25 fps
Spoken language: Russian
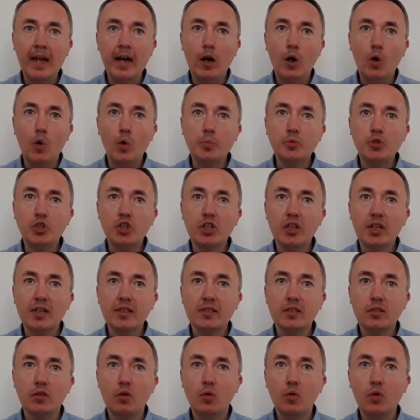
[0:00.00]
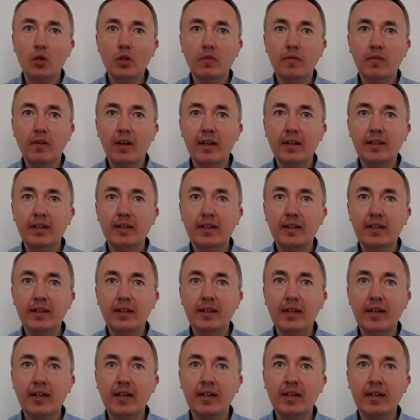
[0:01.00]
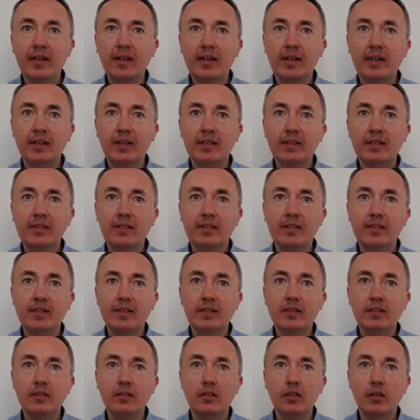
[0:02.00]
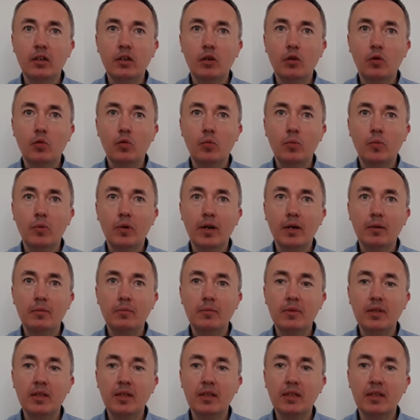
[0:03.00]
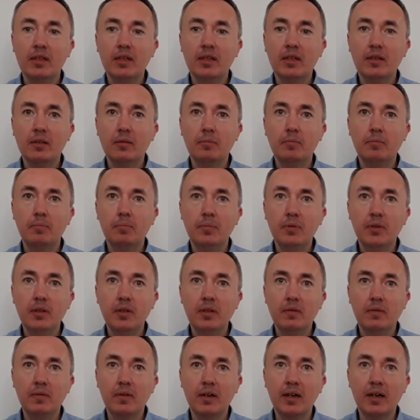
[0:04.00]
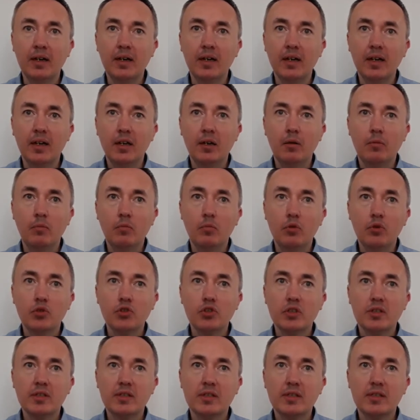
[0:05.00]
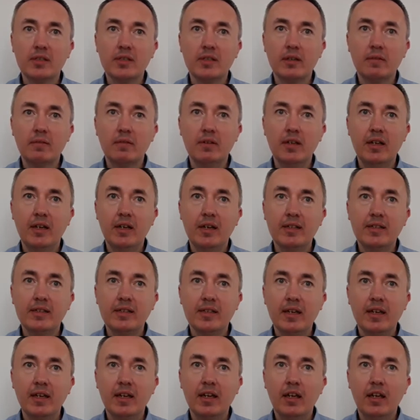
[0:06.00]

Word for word: Общий расход воды на 1 кубометр пива может составлять